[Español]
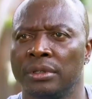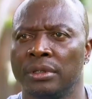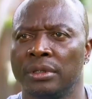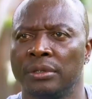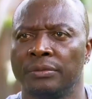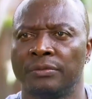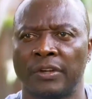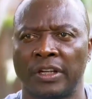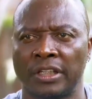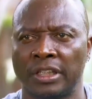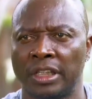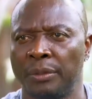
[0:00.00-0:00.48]

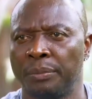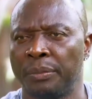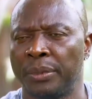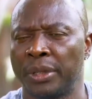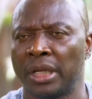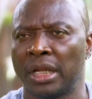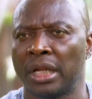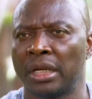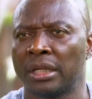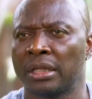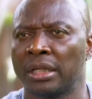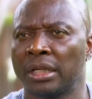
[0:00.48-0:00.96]
y falta
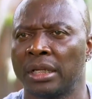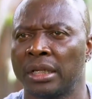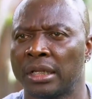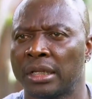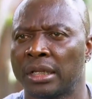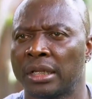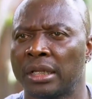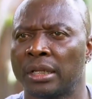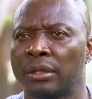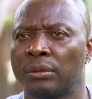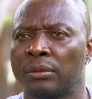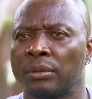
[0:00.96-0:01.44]
esperar que,
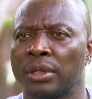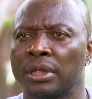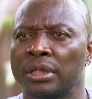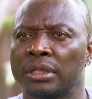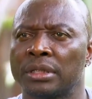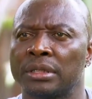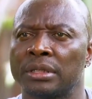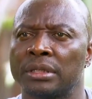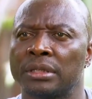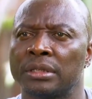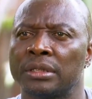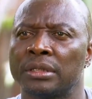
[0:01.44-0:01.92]
el
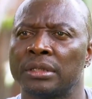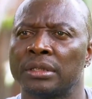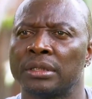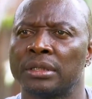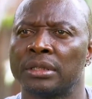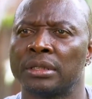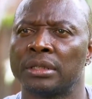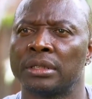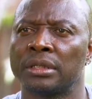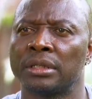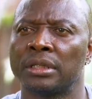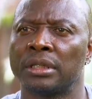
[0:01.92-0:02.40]
juez
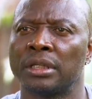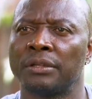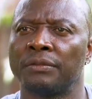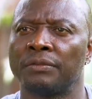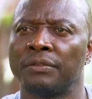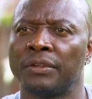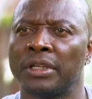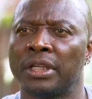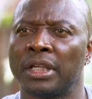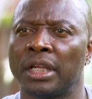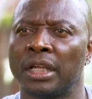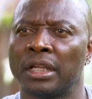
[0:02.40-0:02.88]

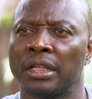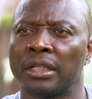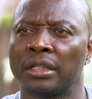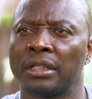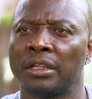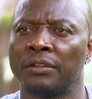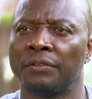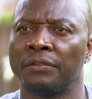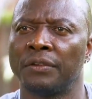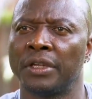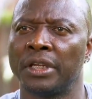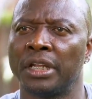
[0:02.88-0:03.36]
defina,
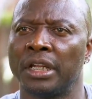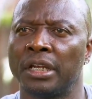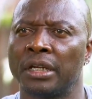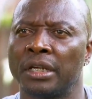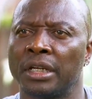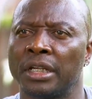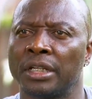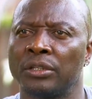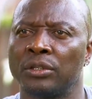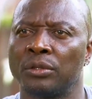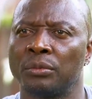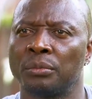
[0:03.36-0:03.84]
define el
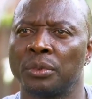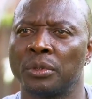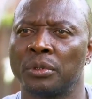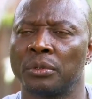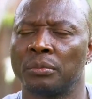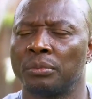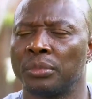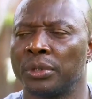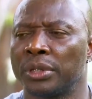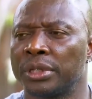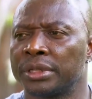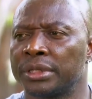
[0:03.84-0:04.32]
resto,
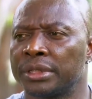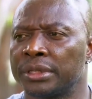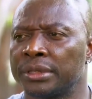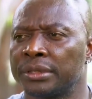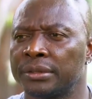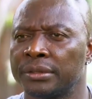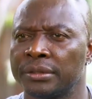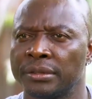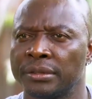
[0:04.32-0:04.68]
pero pues